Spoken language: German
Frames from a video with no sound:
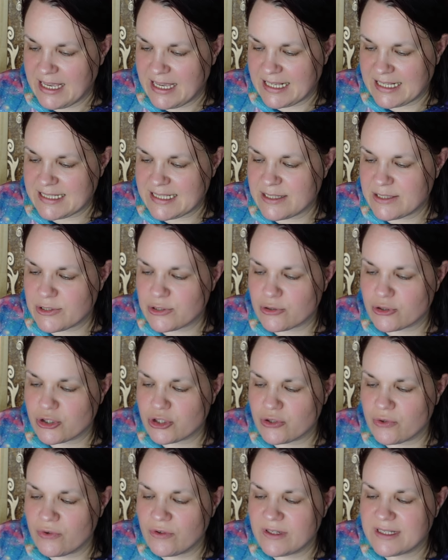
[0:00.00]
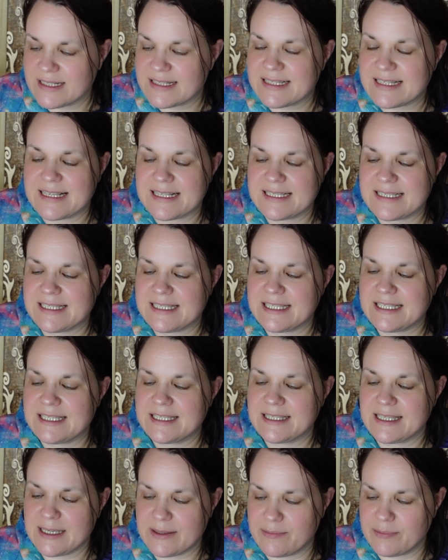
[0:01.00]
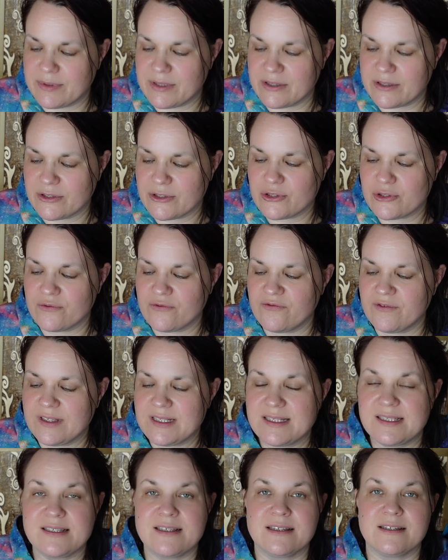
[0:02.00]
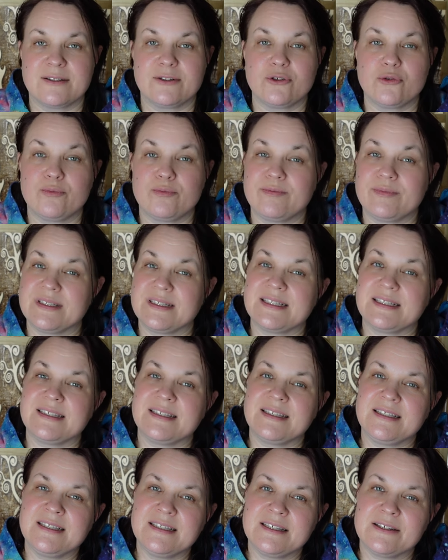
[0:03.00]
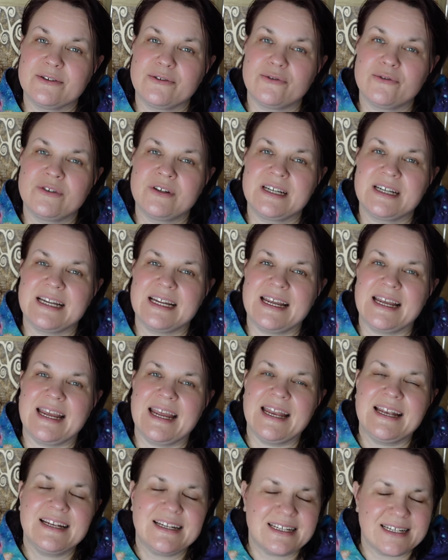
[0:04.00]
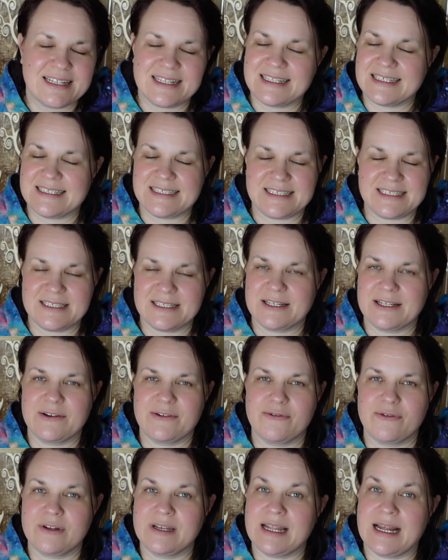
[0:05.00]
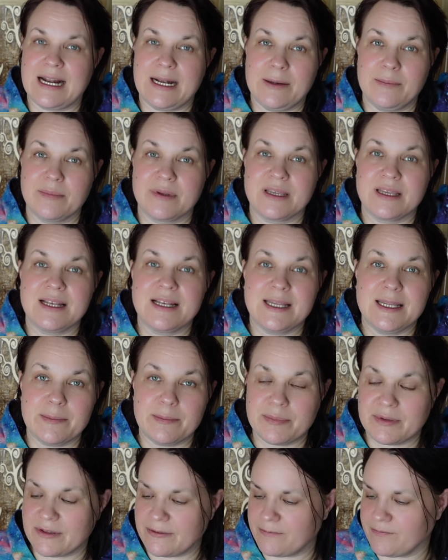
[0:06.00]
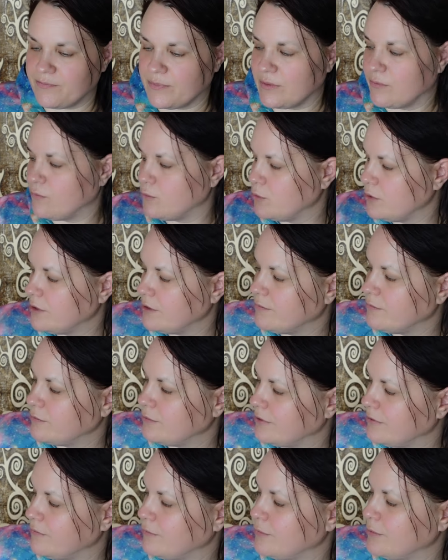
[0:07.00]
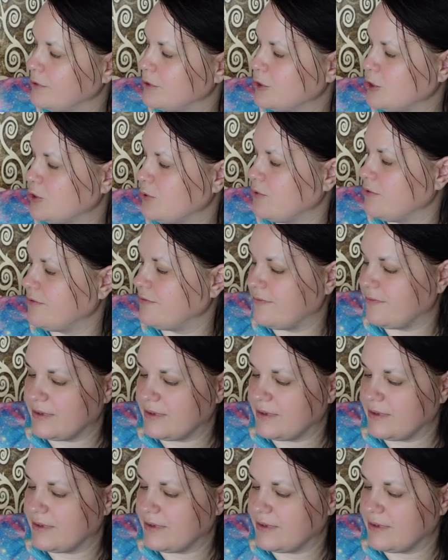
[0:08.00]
Es ist so schön, dass es dich gibt. So wisse, du bist hier unendlich von allem geliebt. Wunder, wunder, wunderschön.